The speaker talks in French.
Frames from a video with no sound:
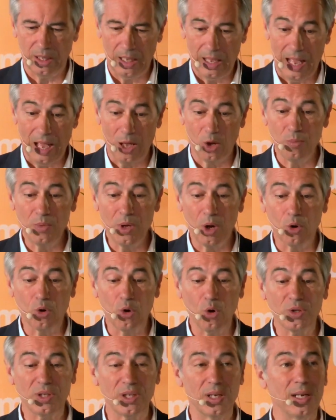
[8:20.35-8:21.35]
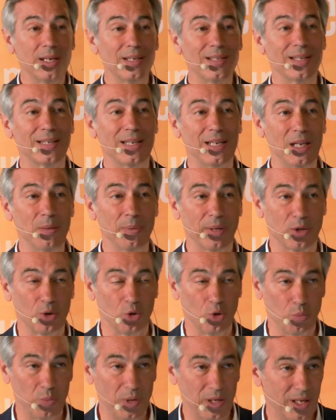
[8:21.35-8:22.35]
a remis en cause les équilibres
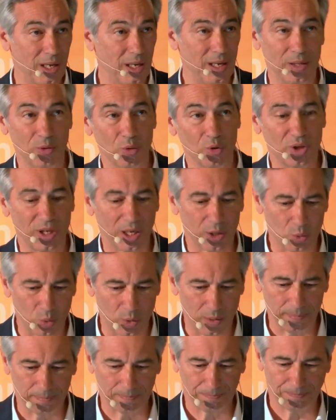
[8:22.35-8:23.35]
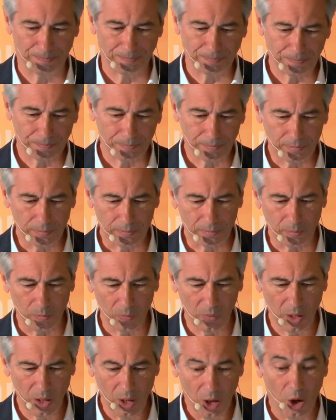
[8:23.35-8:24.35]
économiques et nos circuits.
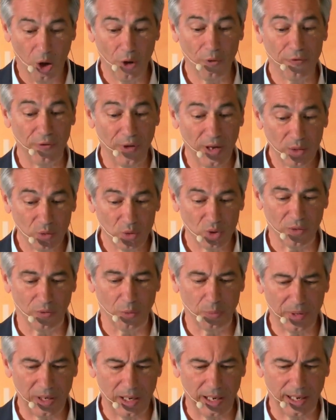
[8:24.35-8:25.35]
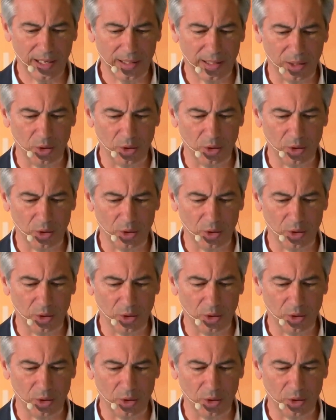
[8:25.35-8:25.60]
Enfin, nous avons pris les rênes d'un